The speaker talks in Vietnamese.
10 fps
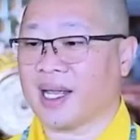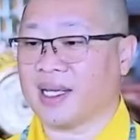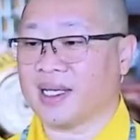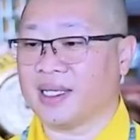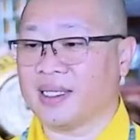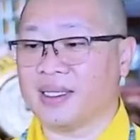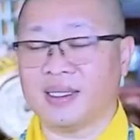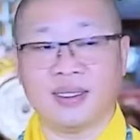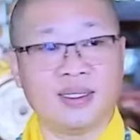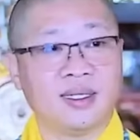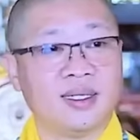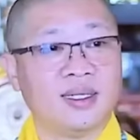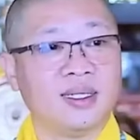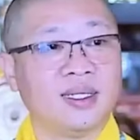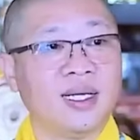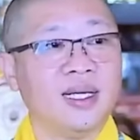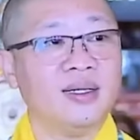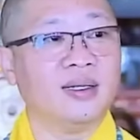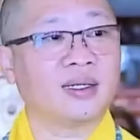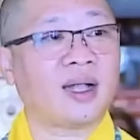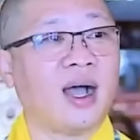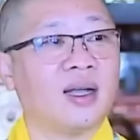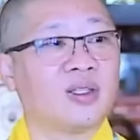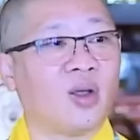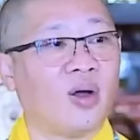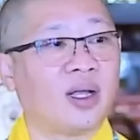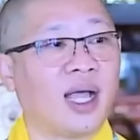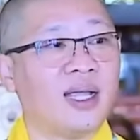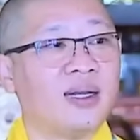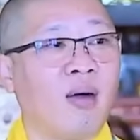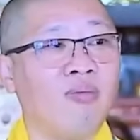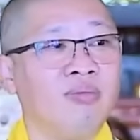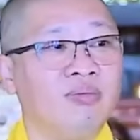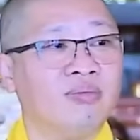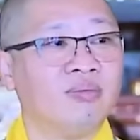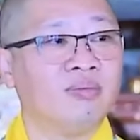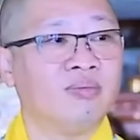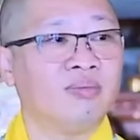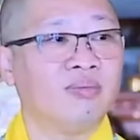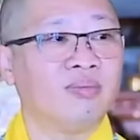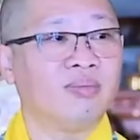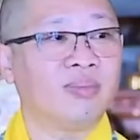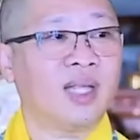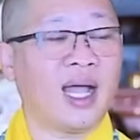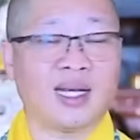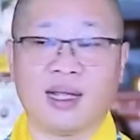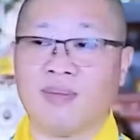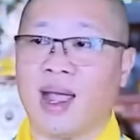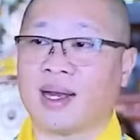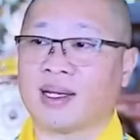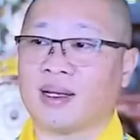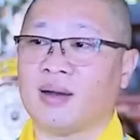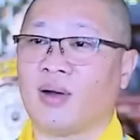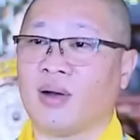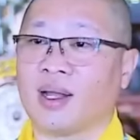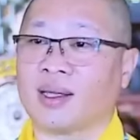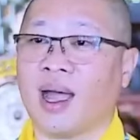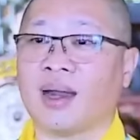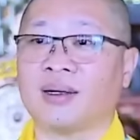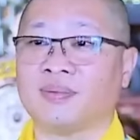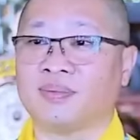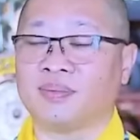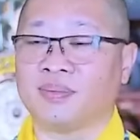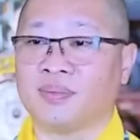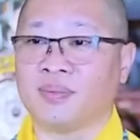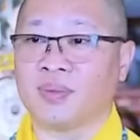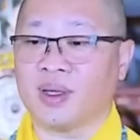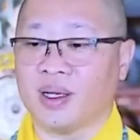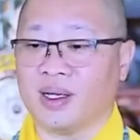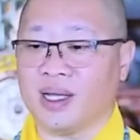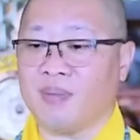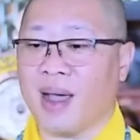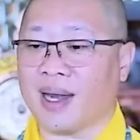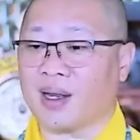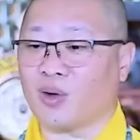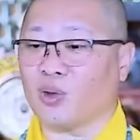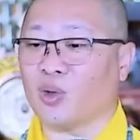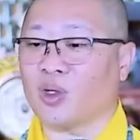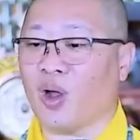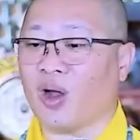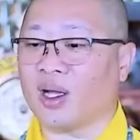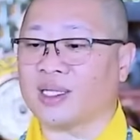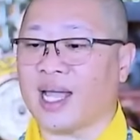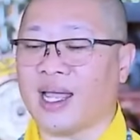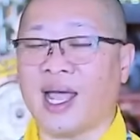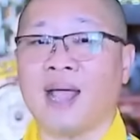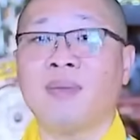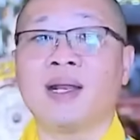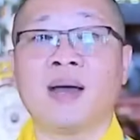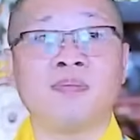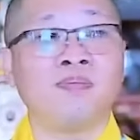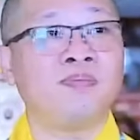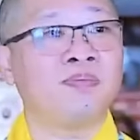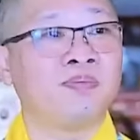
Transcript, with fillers: này khi được thợ chọn cây đóng thành cái bàn thì cái đó gọi là thành. Cái bàn này có tuổi thọ là xài hai mươi năm,